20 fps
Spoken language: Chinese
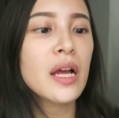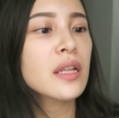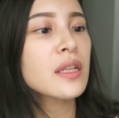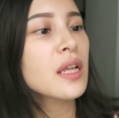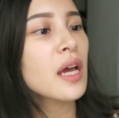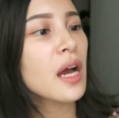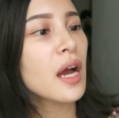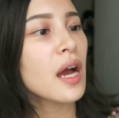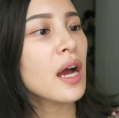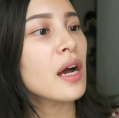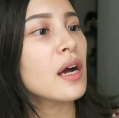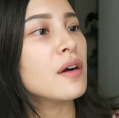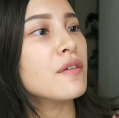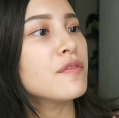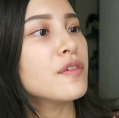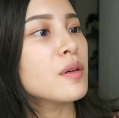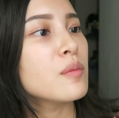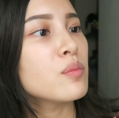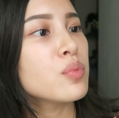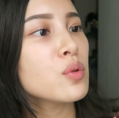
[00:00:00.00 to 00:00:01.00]
那
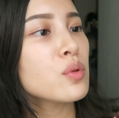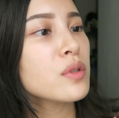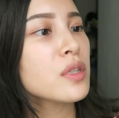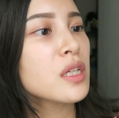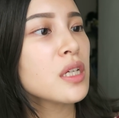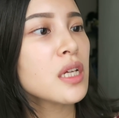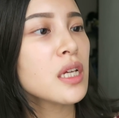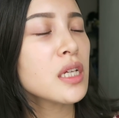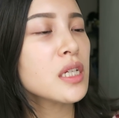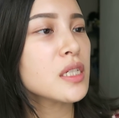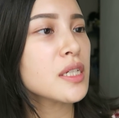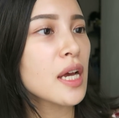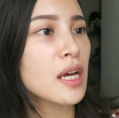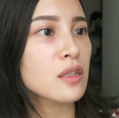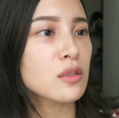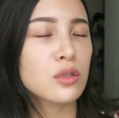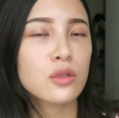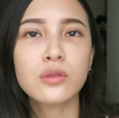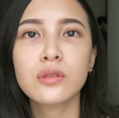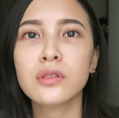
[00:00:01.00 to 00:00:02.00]
粉扑第一印
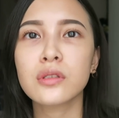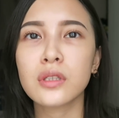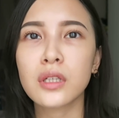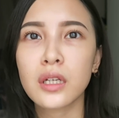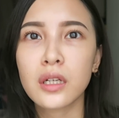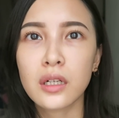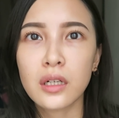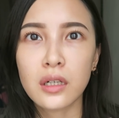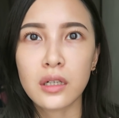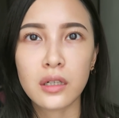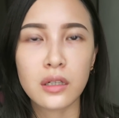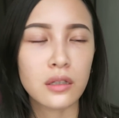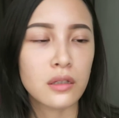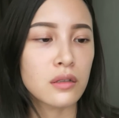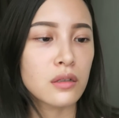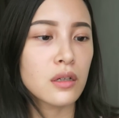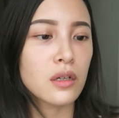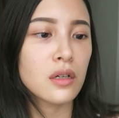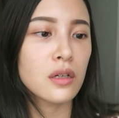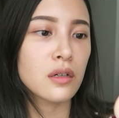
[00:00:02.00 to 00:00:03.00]
象就是一
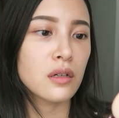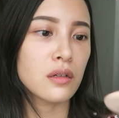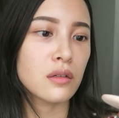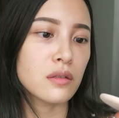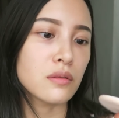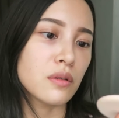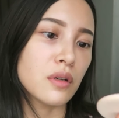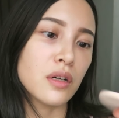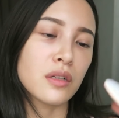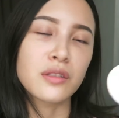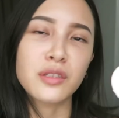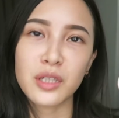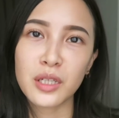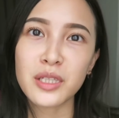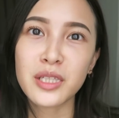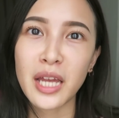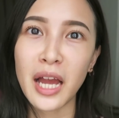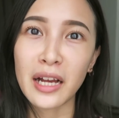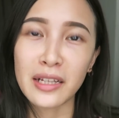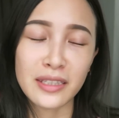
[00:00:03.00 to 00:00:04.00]
个，嗯，很
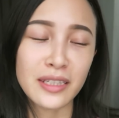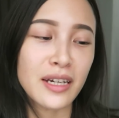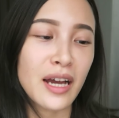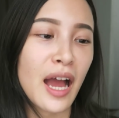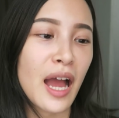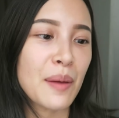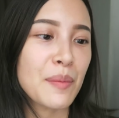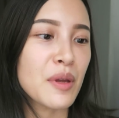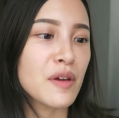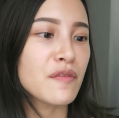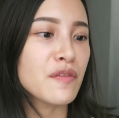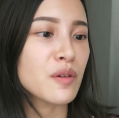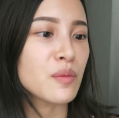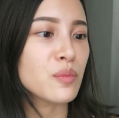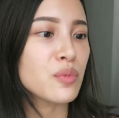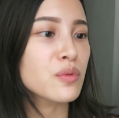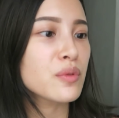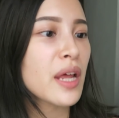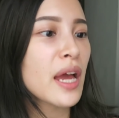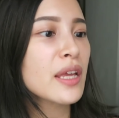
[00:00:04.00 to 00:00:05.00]
正常的海绵
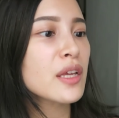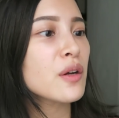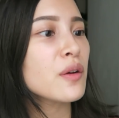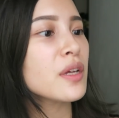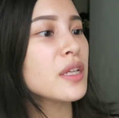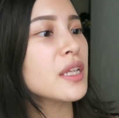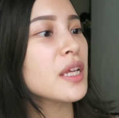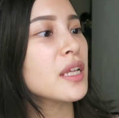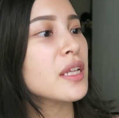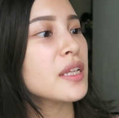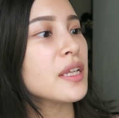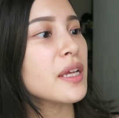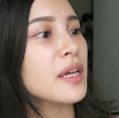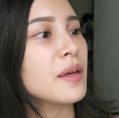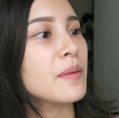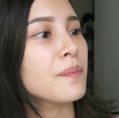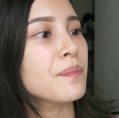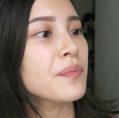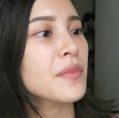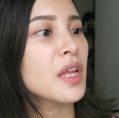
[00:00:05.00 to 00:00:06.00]
粉扑，它有一点
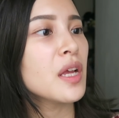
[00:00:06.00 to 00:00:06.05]
点。